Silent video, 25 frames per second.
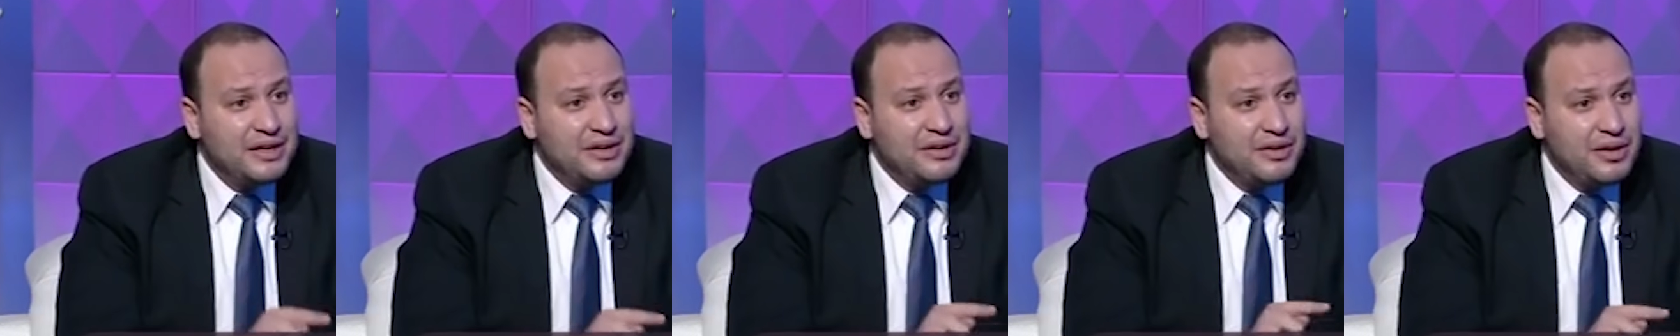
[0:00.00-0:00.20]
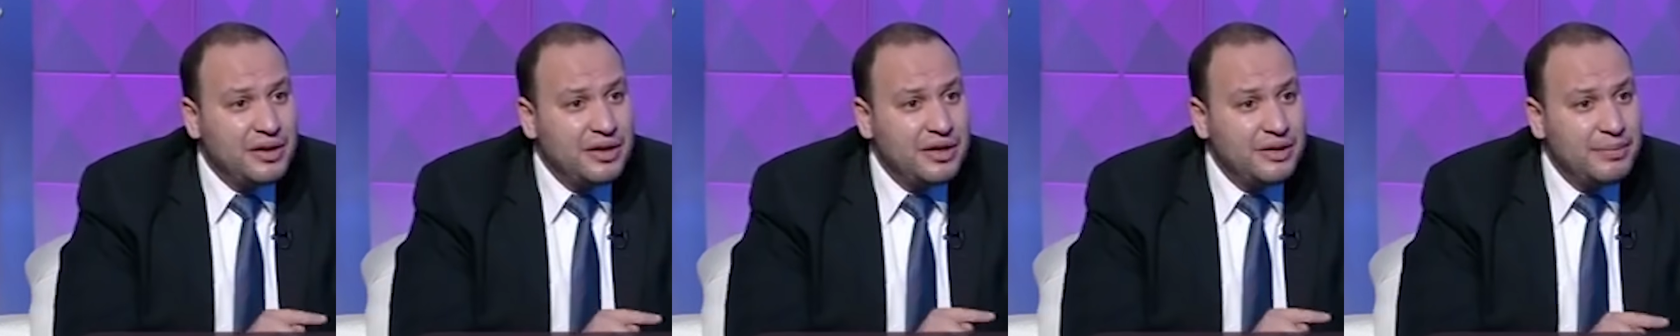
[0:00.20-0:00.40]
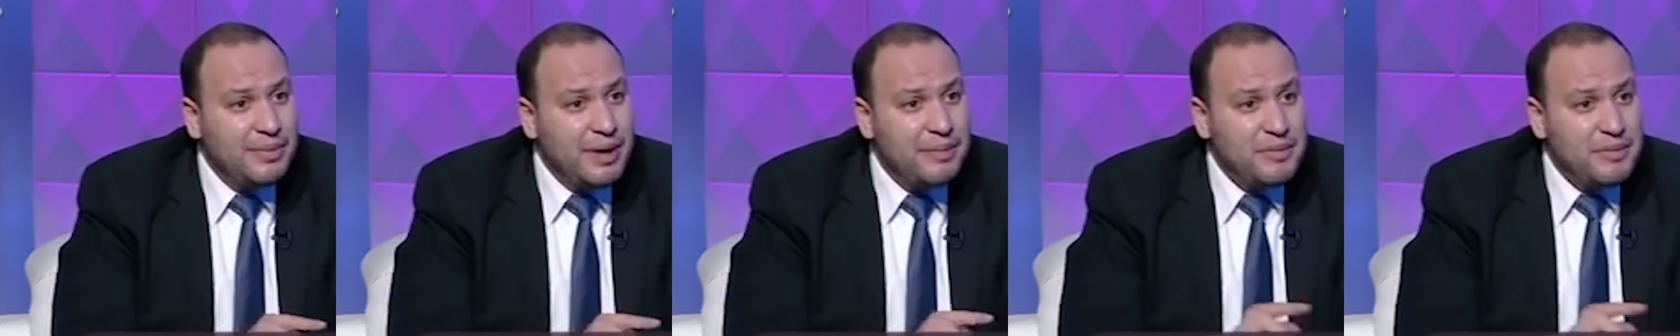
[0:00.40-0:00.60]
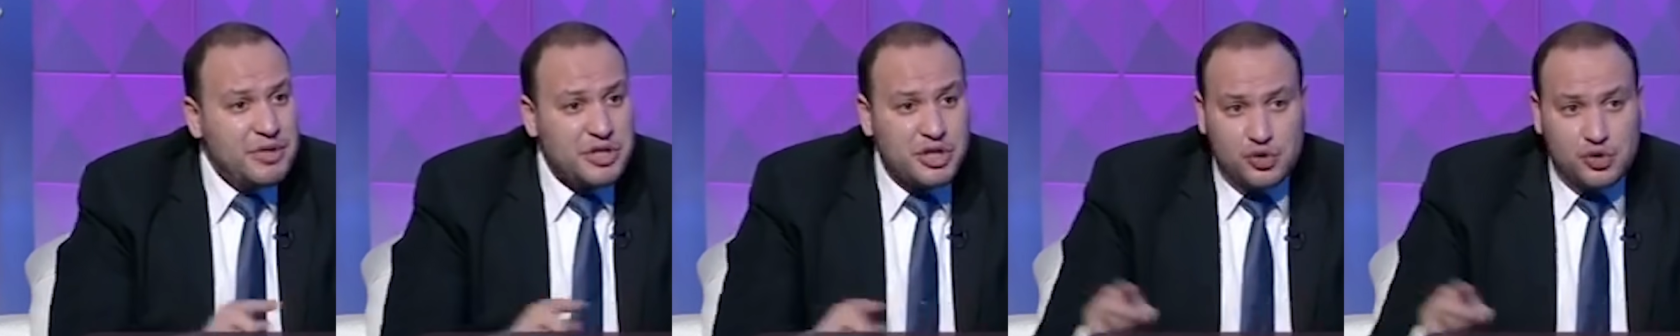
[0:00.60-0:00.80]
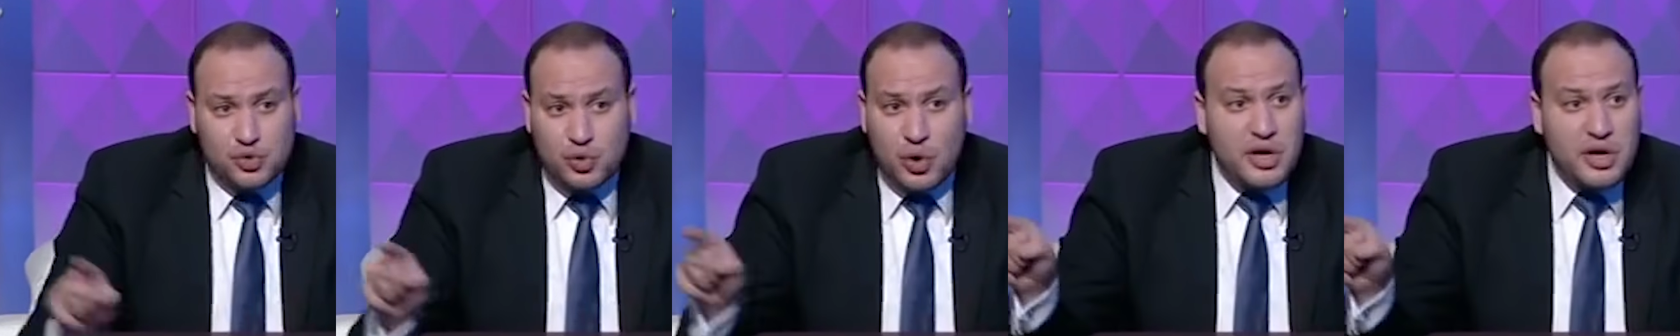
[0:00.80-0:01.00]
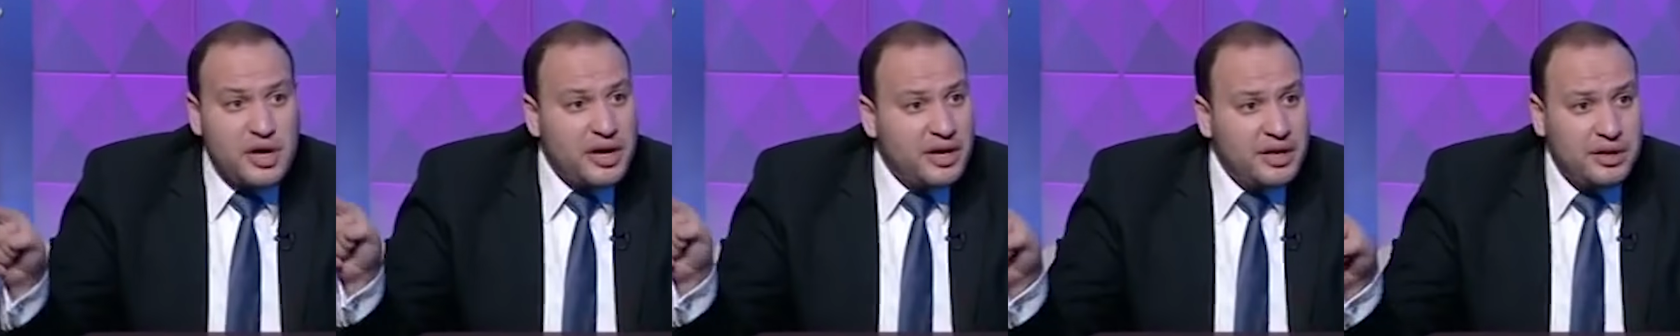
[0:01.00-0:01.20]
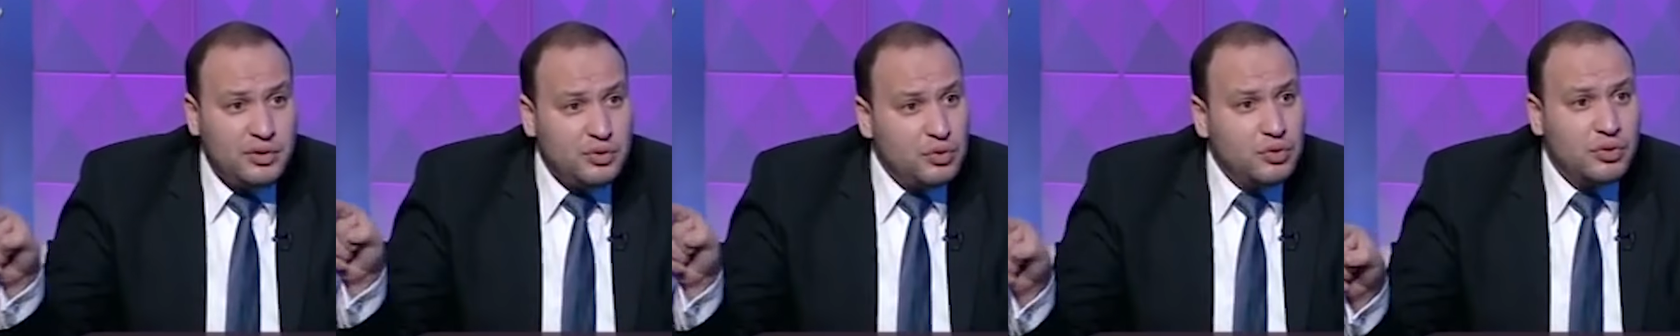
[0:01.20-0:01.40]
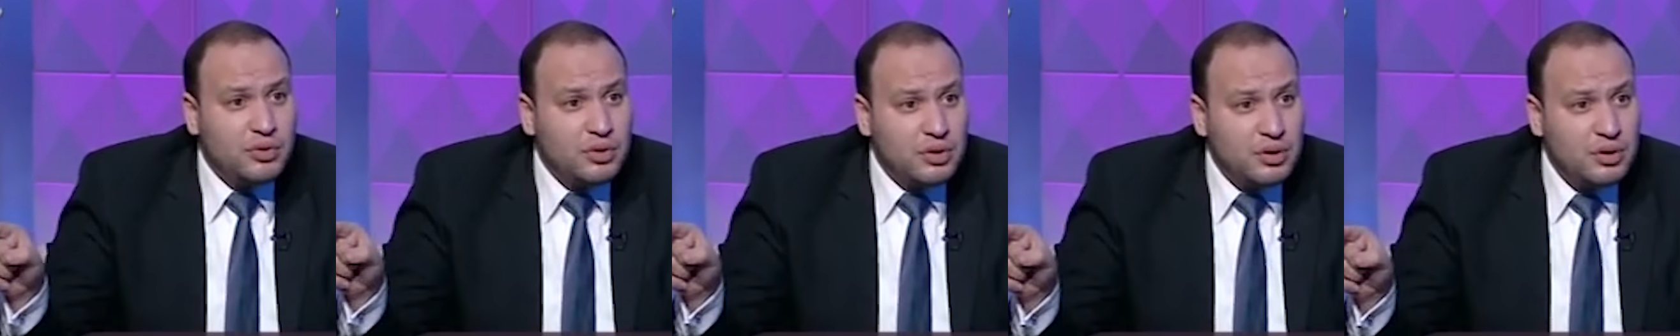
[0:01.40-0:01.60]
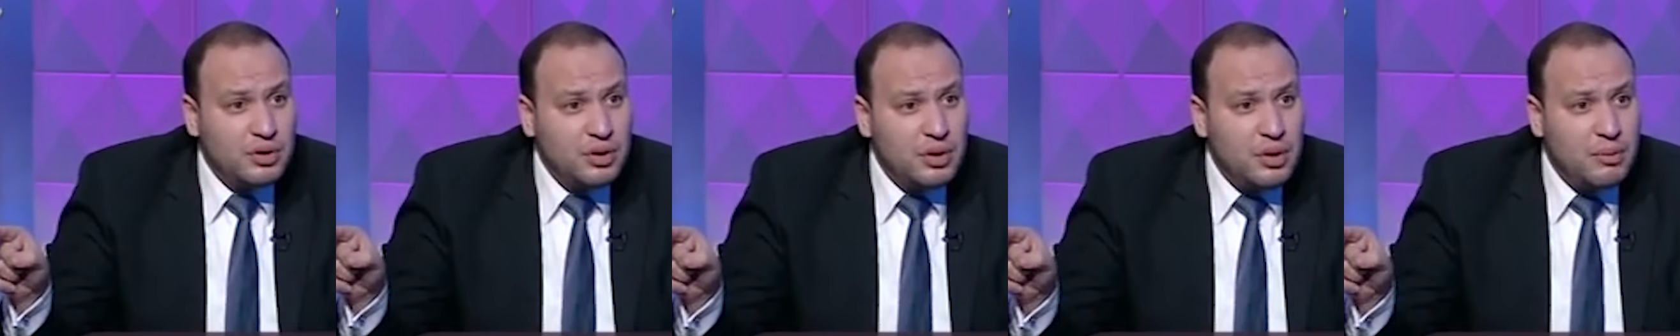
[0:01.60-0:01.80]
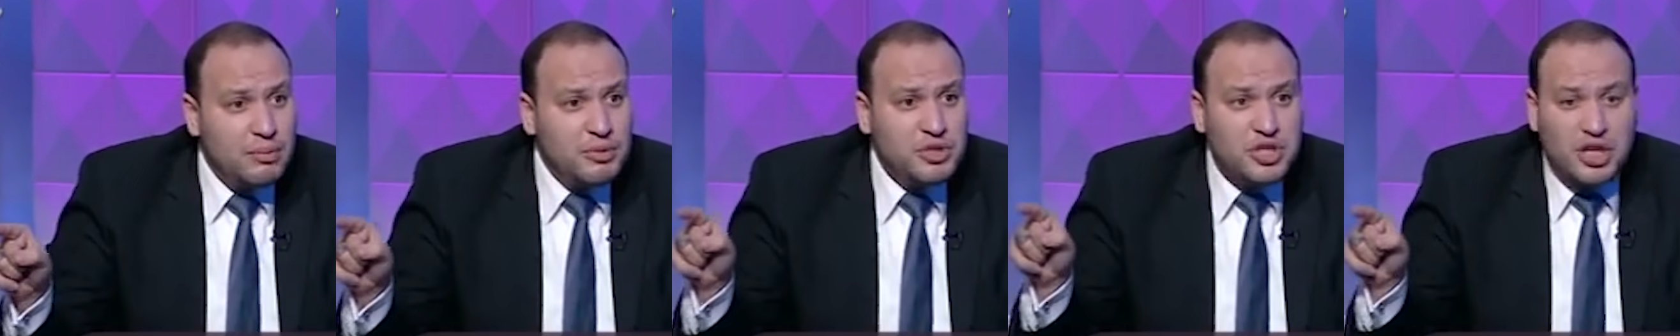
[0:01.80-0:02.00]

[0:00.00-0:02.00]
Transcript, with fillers: الضريبه مش الصغيرين دول مش